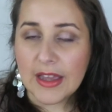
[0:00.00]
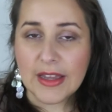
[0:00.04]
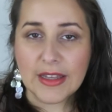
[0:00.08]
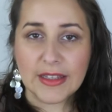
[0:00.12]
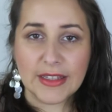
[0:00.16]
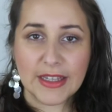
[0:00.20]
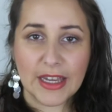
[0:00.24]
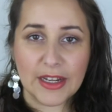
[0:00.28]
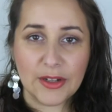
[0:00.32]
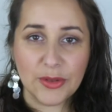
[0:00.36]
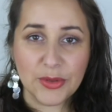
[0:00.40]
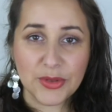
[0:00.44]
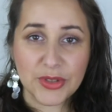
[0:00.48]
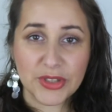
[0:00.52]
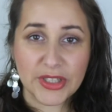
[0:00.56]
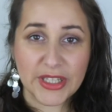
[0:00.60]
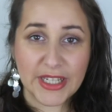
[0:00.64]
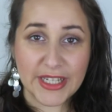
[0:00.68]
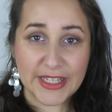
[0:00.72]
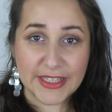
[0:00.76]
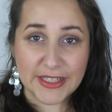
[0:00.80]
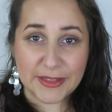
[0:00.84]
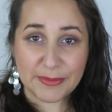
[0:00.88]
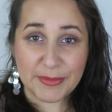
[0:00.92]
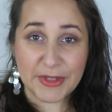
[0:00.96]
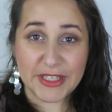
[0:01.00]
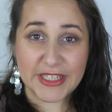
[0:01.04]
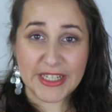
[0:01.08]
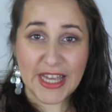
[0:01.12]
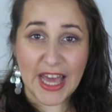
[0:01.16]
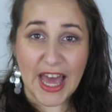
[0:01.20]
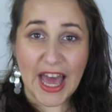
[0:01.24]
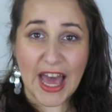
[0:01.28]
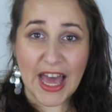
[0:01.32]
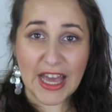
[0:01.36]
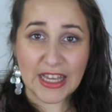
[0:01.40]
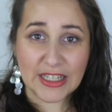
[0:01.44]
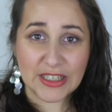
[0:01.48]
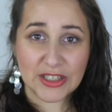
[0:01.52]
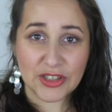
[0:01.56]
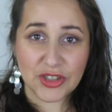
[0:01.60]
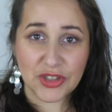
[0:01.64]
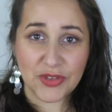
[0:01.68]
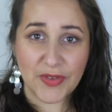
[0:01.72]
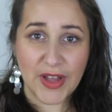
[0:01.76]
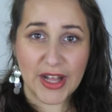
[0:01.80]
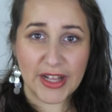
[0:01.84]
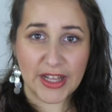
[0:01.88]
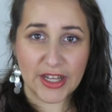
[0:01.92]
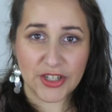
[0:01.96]
Ja, los geht's mit der achten
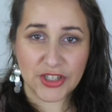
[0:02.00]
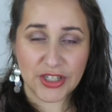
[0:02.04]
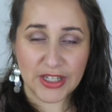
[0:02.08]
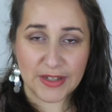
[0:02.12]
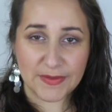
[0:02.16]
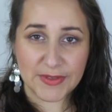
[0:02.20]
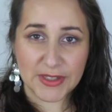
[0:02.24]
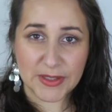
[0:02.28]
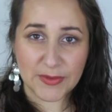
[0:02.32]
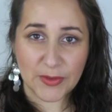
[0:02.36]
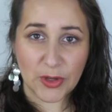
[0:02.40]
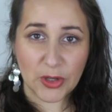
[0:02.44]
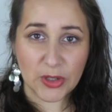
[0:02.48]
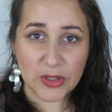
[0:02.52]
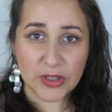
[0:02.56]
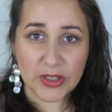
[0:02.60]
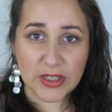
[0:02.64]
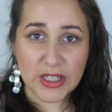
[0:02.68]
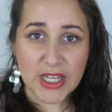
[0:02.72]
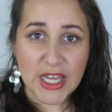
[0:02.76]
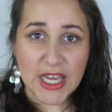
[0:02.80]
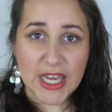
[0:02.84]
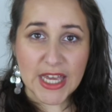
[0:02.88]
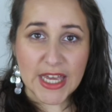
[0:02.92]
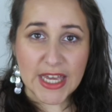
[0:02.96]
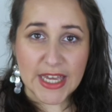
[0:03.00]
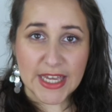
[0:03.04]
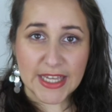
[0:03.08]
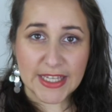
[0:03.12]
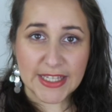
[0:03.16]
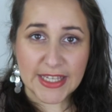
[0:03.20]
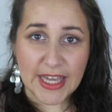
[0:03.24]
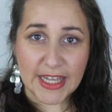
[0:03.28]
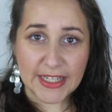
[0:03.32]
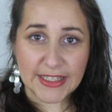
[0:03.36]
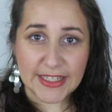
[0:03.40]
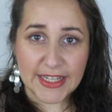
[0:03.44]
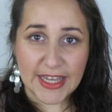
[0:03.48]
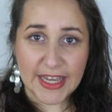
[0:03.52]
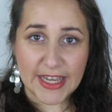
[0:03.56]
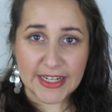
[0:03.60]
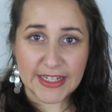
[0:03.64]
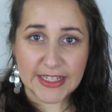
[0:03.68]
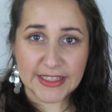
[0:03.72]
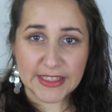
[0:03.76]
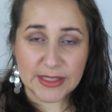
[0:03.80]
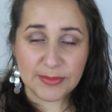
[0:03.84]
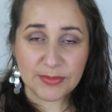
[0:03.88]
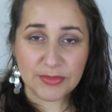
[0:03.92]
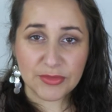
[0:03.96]
Schwangerschaftswoche. Ich hatte ja in
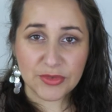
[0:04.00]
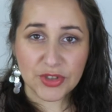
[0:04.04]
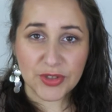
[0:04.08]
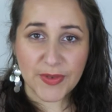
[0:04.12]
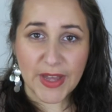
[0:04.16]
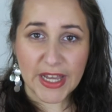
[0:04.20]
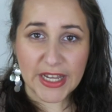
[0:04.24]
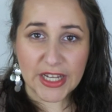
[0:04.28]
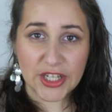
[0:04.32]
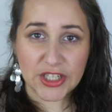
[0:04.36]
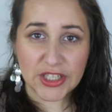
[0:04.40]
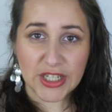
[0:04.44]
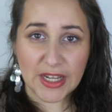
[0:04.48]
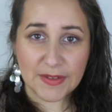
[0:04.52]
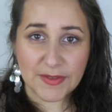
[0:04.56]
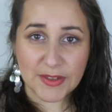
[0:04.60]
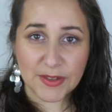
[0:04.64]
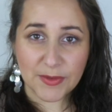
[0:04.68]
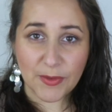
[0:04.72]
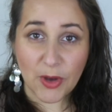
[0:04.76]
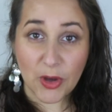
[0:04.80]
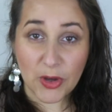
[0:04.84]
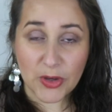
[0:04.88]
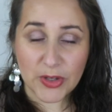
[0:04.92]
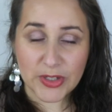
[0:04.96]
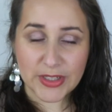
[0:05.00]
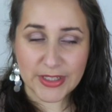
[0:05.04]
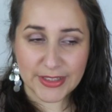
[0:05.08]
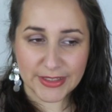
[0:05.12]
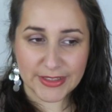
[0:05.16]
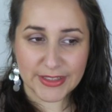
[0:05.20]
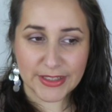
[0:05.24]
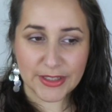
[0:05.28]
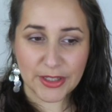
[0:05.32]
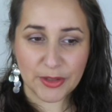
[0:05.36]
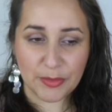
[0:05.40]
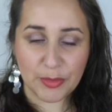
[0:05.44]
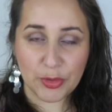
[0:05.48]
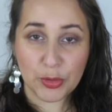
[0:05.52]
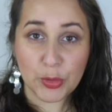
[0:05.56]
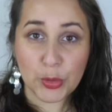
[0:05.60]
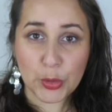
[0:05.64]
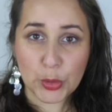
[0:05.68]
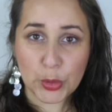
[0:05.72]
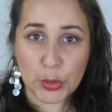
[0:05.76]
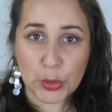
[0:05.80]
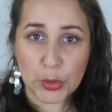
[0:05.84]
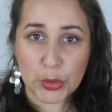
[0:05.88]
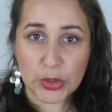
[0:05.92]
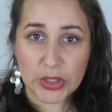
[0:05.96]
der siebten Schwangerschaftswoche diese
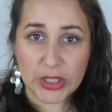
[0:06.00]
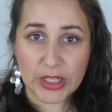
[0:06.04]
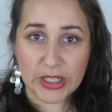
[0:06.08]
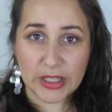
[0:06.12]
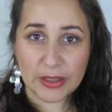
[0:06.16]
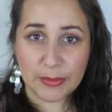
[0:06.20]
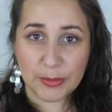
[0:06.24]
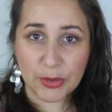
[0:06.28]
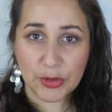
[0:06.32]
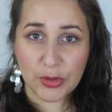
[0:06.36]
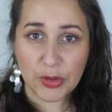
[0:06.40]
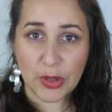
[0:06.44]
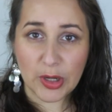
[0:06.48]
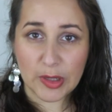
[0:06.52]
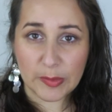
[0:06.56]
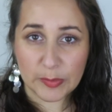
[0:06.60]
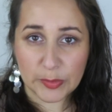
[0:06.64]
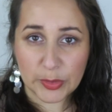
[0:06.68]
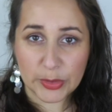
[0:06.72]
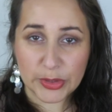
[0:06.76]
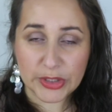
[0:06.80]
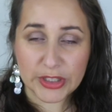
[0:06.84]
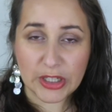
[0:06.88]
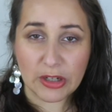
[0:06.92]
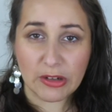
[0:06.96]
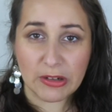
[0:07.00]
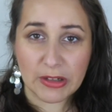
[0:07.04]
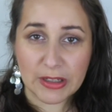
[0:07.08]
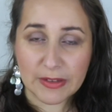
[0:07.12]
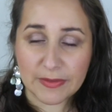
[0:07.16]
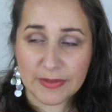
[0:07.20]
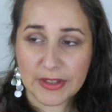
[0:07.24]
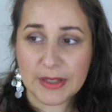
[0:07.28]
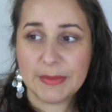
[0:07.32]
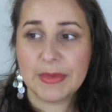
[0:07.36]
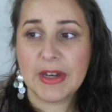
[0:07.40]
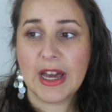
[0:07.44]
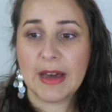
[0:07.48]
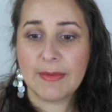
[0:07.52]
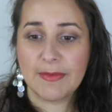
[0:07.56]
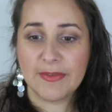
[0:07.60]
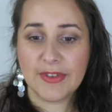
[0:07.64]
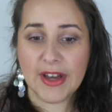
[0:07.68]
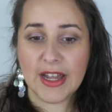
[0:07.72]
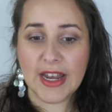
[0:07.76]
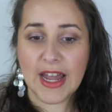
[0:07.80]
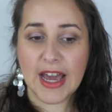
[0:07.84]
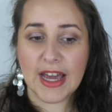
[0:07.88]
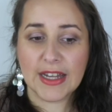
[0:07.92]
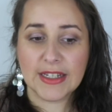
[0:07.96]
Blutung äh, bekommen, wo ich auch
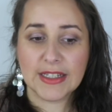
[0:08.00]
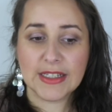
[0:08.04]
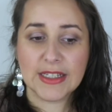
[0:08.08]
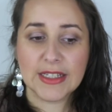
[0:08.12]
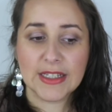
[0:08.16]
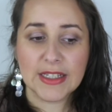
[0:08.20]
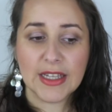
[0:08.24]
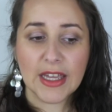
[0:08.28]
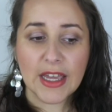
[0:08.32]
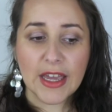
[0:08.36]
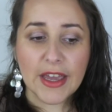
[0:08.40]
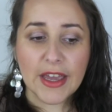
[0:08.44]
Gewebeabfall hatte,